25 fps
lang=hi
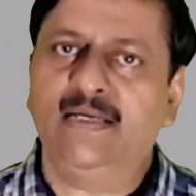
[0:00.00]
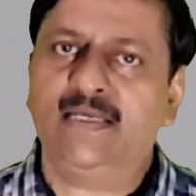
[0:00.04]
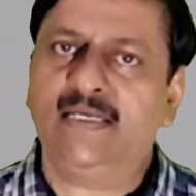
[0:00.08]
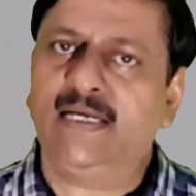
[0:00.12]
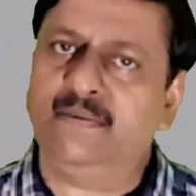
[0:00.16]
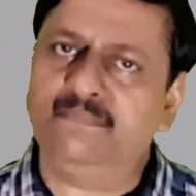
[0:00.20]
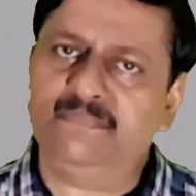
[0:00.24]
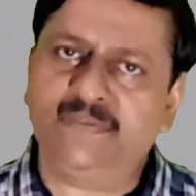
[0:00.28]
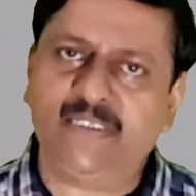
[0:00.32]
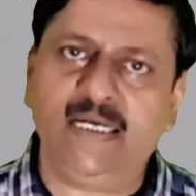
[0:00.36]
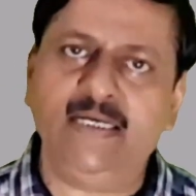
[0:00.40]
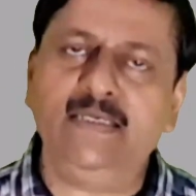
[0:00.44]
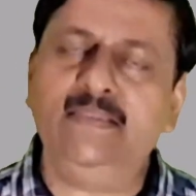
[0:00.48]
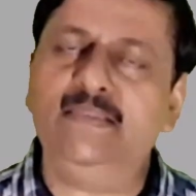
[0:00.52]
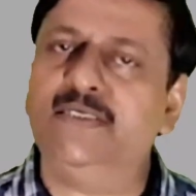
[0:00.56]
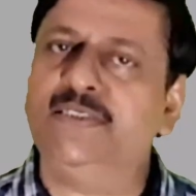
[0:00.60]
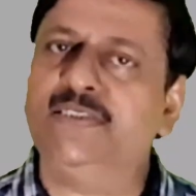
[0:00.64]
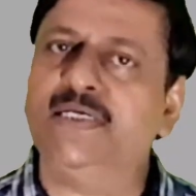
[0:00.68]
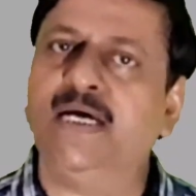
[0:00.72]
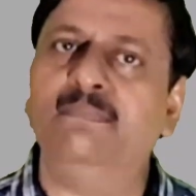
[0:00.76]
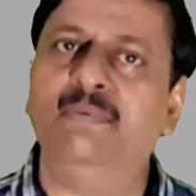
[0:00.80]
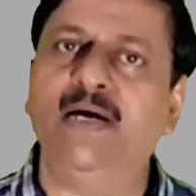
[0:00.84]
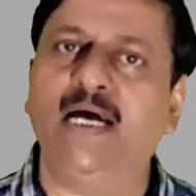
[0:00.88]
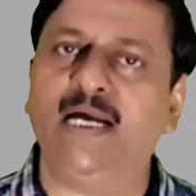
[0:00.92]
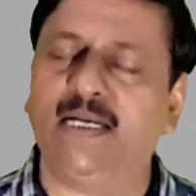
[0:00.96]
कि हम सही
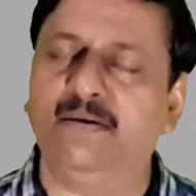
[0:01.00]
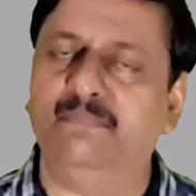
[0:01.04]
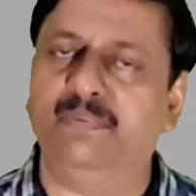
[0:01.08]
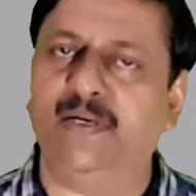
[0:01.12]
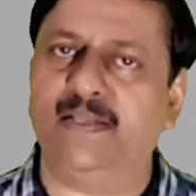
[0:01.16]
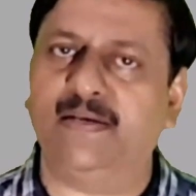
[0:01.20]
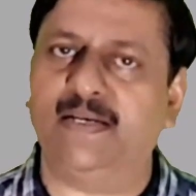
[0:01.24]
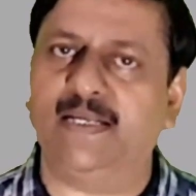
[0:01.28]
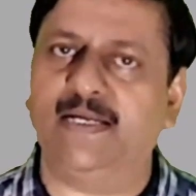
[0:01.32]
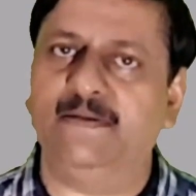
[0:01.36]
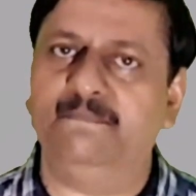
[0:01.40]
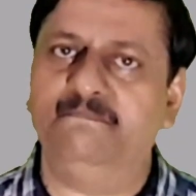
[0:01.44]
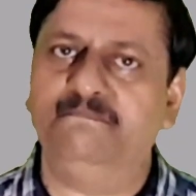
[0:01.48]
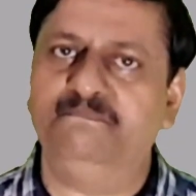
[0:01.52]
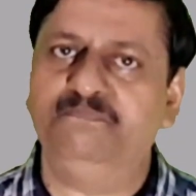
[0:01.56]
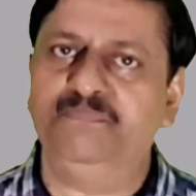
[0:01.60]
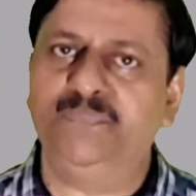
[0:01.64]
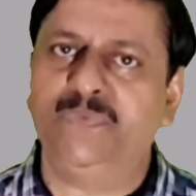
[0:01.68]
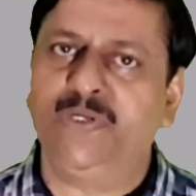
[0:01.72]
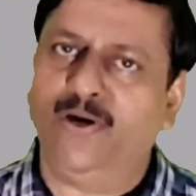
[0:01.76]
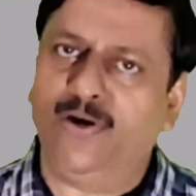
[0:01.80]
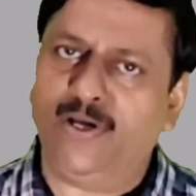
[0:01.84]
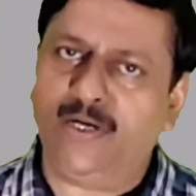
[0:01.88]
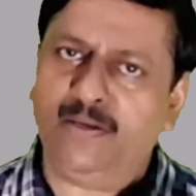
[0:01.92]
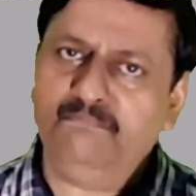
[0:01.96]
दिशा में आगे बढ़ रहे
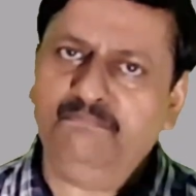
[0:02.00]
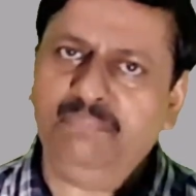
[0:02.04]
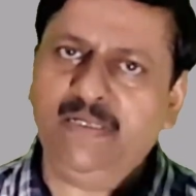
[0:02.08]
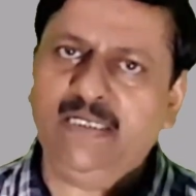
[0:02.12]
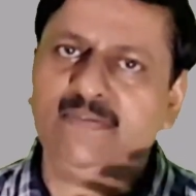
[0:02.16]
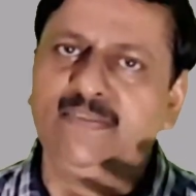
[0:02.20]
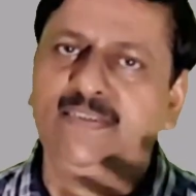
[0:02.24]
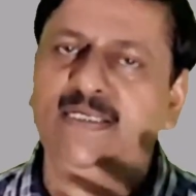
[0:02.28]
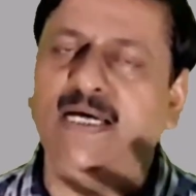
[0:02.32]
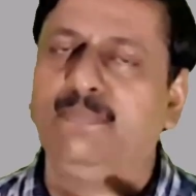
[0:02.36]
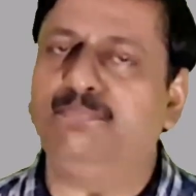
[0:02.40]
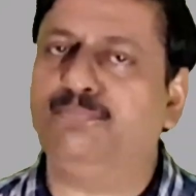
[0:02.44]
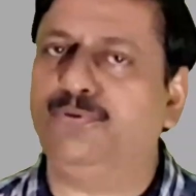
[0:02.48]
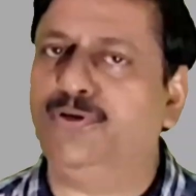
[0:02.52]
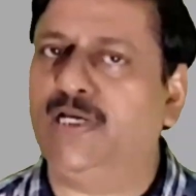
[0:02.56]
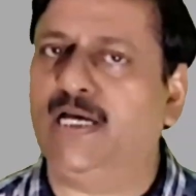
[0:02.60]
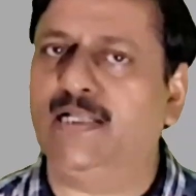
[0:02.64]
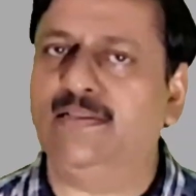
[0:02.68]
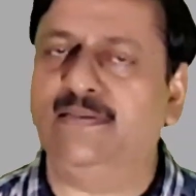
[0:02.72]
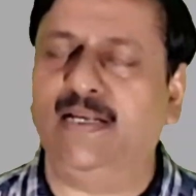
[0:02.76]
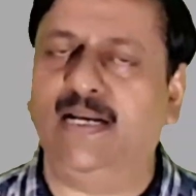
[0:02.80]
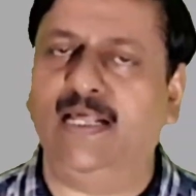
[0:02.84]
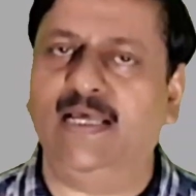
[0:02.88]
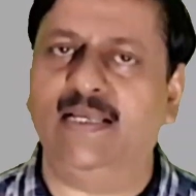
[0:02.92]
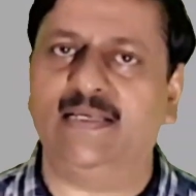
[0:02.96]
हैं और हम फिर से आपको
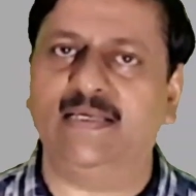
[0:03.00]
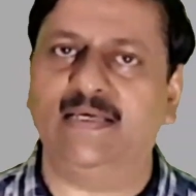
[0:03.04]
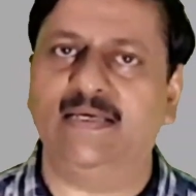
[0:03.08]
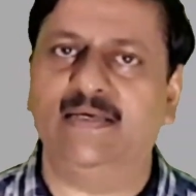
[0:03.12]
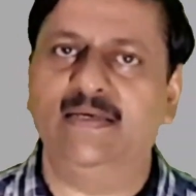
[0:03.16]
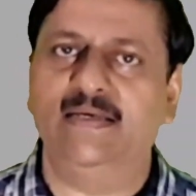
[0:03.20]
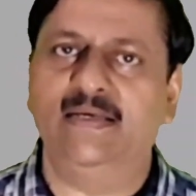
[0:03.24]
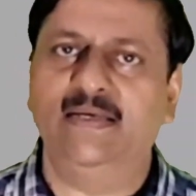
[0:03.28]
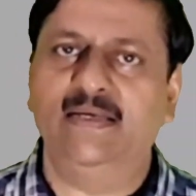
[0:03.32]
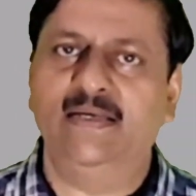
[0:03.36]
याद दिलाएंगे